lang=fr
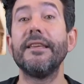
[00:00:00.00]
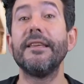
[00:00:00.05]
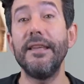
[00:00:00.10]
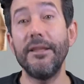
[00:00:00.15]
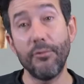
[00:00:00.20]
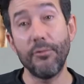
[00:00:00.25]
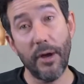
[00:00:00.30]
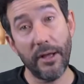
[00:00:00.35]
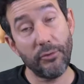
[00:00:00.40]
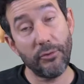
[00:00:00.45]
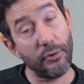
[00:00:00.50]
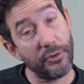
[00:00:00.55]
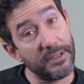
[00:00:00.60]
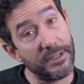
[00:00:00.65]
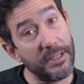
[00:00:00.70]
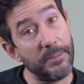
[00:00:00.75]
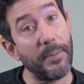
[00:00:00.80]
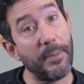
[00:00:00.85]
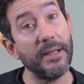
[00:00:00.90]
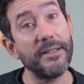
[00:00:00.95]
qui doit
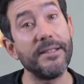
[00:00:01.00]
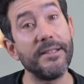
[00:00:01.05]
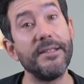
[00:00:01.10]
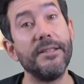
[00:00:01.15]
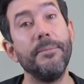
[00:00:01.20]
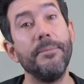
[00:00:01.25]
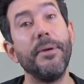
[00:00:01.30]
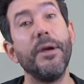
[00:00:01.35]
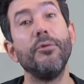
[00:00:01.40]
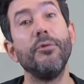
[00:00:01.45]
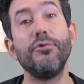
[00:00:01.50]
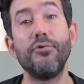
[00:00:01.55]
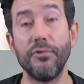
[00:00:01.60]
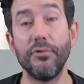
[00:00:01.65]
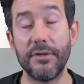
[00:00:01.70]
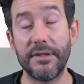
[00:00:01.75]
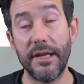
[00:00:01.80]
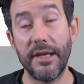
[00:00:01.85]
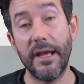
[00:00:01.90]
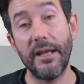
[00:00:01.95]
aussi participer au
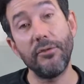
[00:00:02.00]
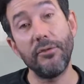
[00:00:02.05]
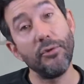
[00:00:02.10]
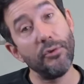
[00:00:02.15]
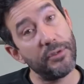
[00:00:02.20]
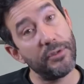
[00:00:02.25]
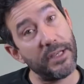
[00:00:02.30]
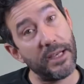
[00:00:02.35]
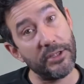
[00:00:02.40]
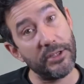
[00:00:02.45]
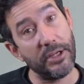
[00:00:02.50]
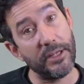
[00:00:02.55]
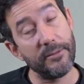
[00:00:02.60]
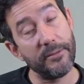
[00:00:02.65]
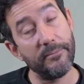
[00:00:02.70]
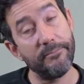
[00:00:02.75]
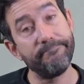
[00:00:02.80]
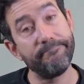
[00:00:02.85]
succès de sa chaîne.